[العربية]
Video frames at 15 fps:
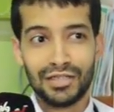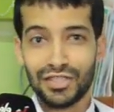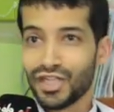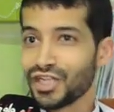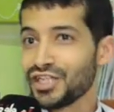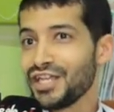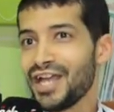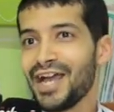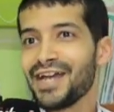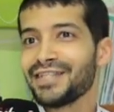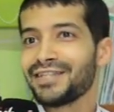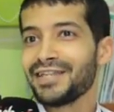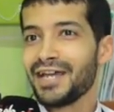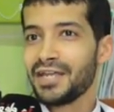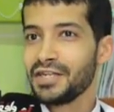جاتني
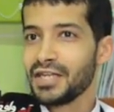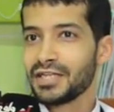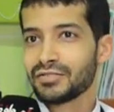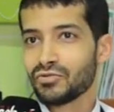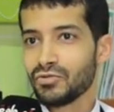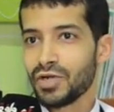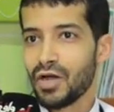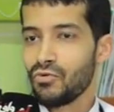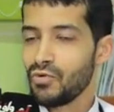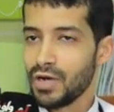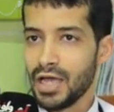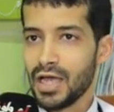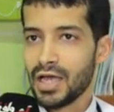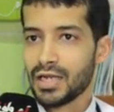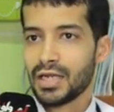عادي ان تكون
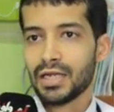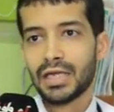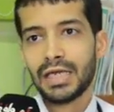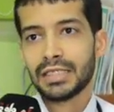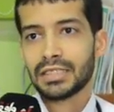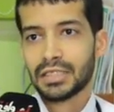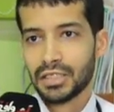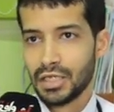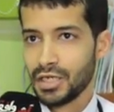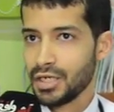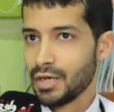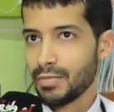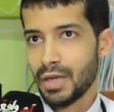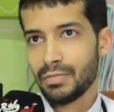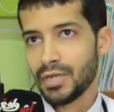اول حاله لحيت
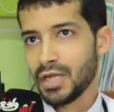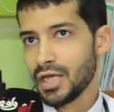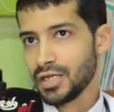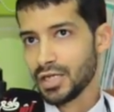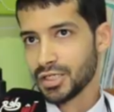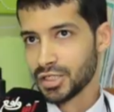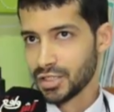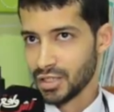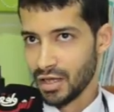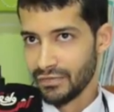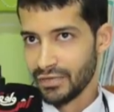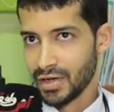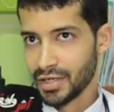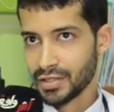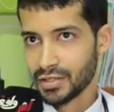حنا ما منعناش
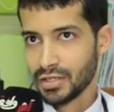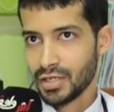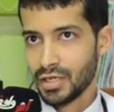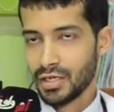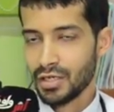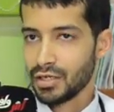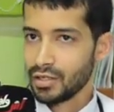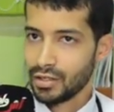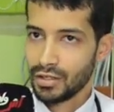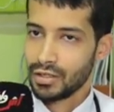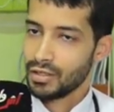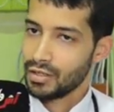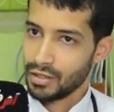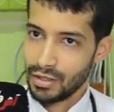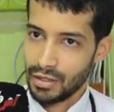السفر
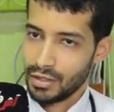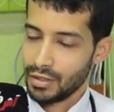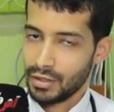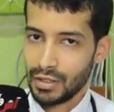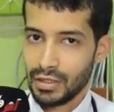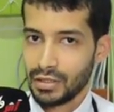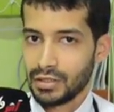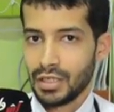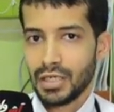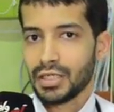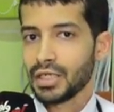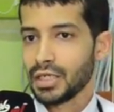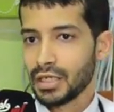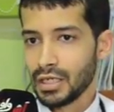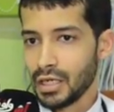آه،
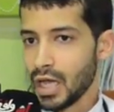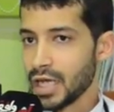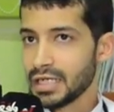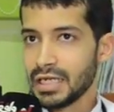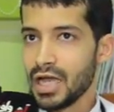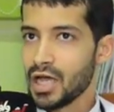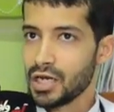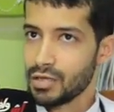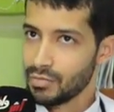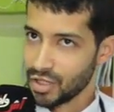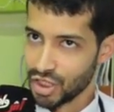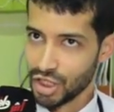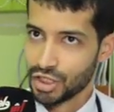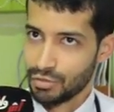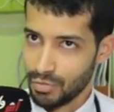يعني هذه الحاله ما
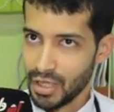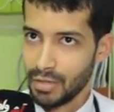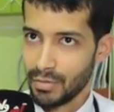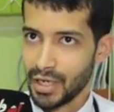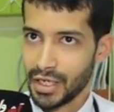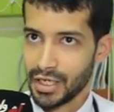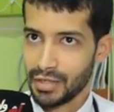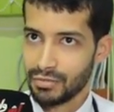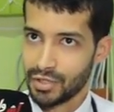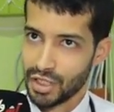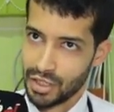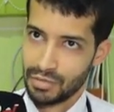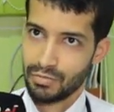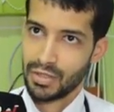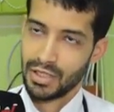جاتش من المغرب
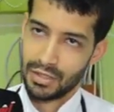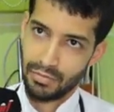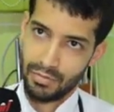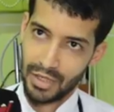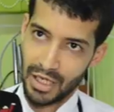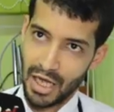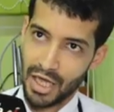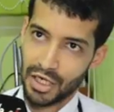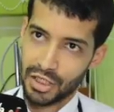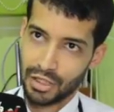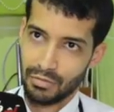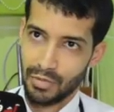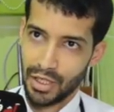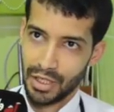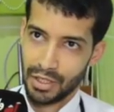جات من من
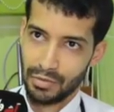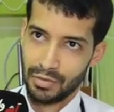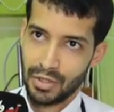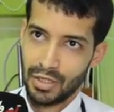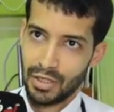خارج المغرب